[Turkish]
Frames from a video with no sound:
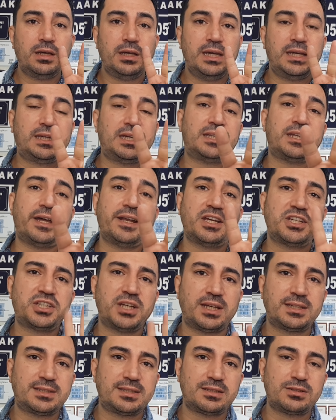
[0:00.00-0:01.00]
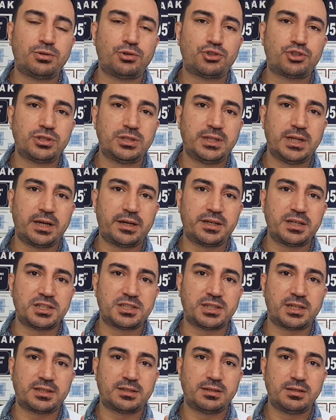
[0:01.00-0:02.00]
İki tane şansınız olsun diye
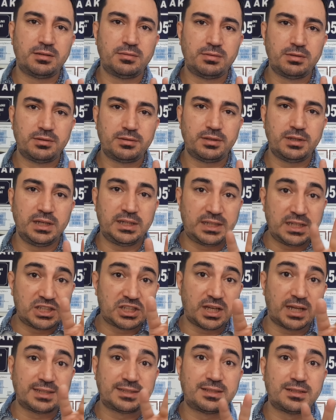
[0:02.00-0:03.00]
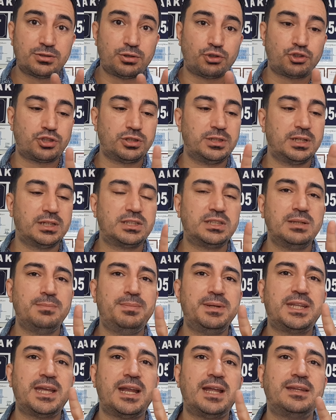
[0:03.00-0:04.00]
arkadaşlar. İki şansınız olsun diye. Şimdi
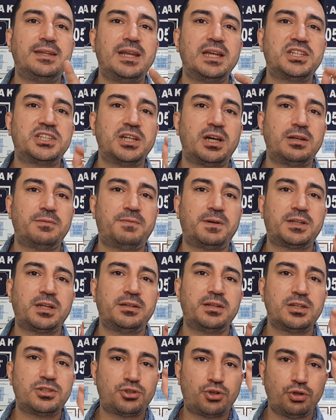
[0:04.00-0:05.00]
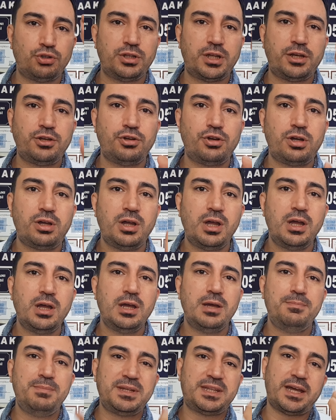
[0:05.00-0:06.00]
bir tane dilekçe alıp vatandaş gönderiyor.
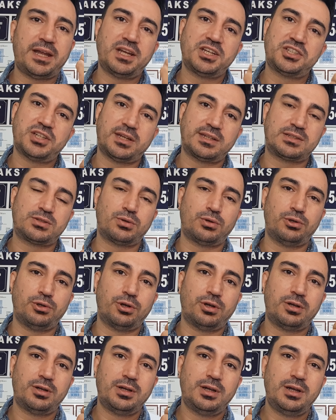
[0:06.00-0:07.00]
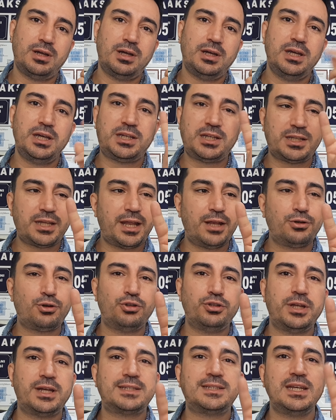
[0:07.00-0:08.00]
Bir tane şans oluyor. İki tane
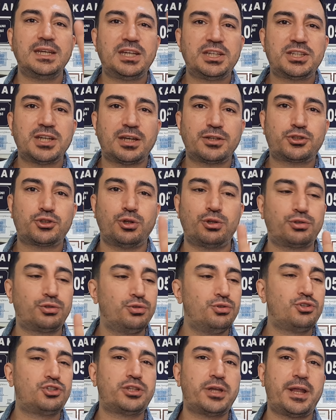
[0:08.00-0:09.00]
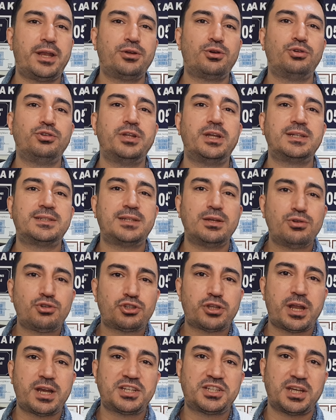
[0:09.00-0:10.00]
gönderirse iki şans olur. Üç tane gönderirse üç
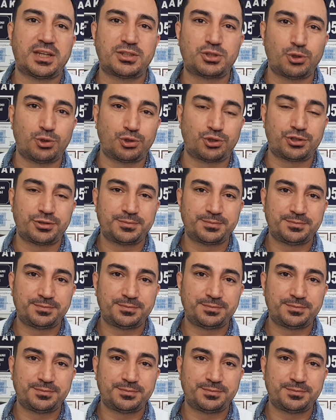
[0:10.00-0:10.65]
tane şans olur.